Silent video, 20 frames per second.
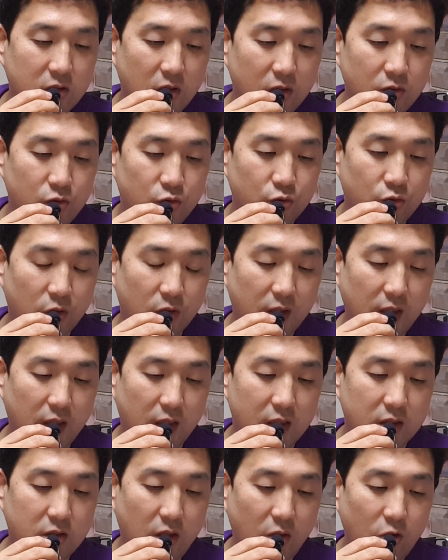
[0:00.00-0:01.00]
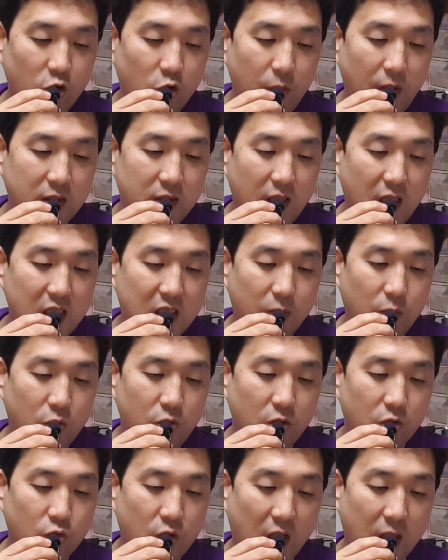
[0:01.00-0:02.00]
전 주석이
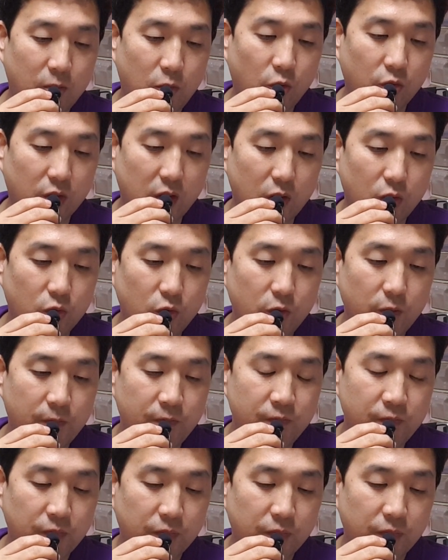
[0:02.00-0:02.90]
1945년 광복 이후